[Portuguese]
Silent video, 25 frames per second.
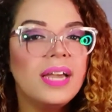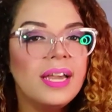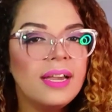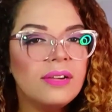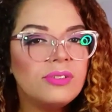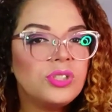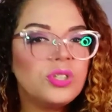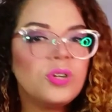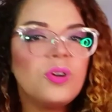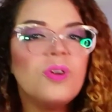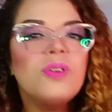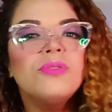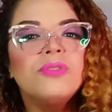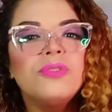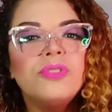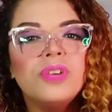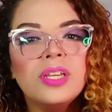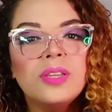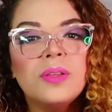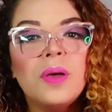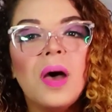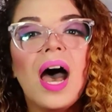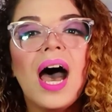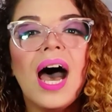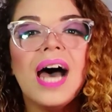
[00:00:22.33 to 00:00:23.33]
eu te
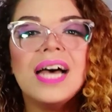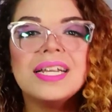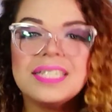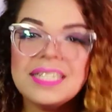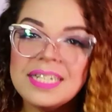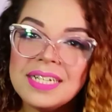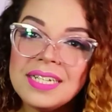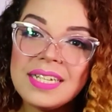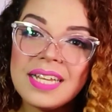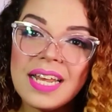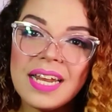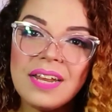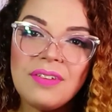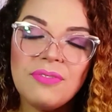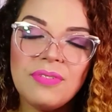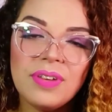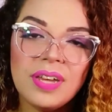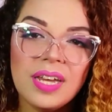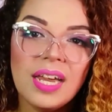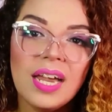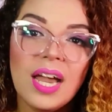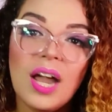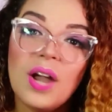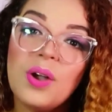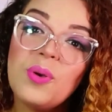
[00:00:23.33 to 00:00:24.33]
convido a se
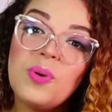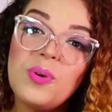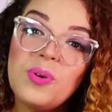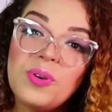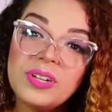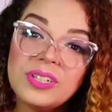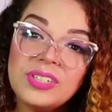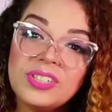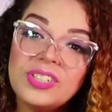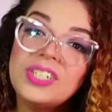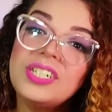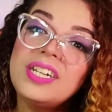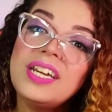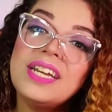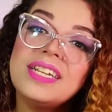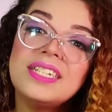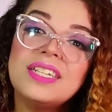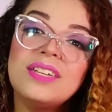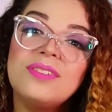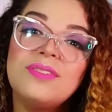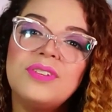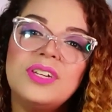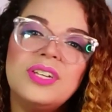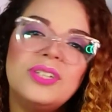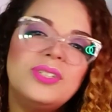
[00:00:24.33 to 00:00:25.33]
inscrever, curtir
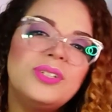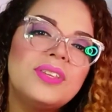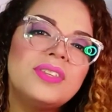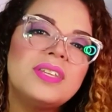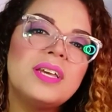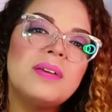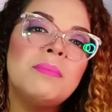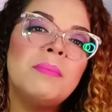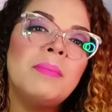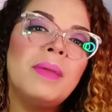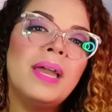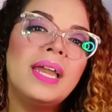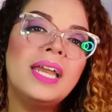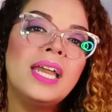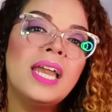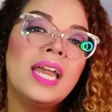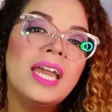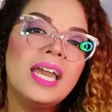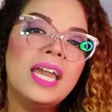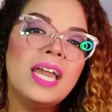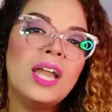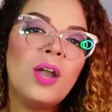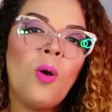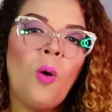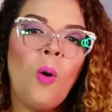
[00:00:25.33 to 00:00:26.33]
esse vídeo
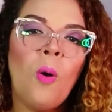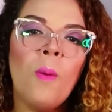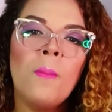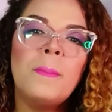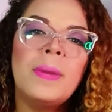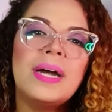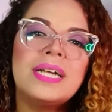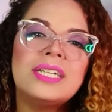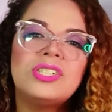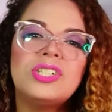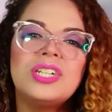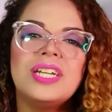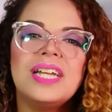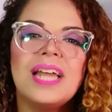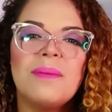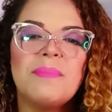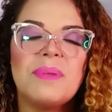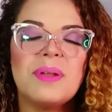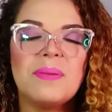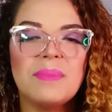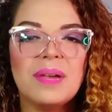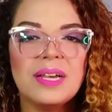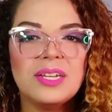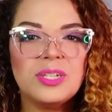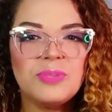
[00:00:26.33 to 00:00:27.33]
também e compartilhar
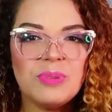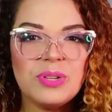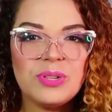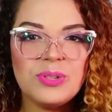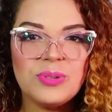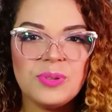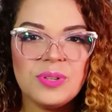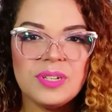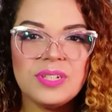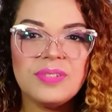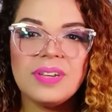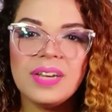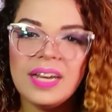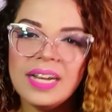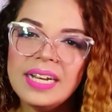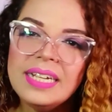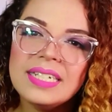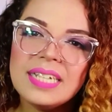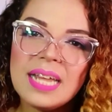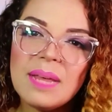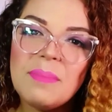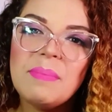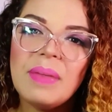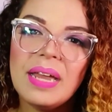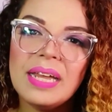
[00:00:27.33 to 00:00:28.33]
para mais pessoas ficarem
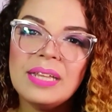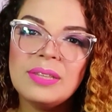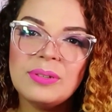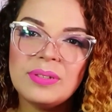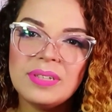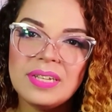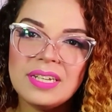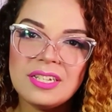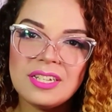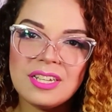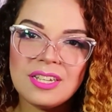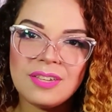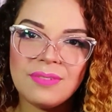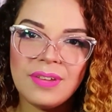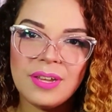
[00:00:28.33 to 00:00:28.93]
sabendo desses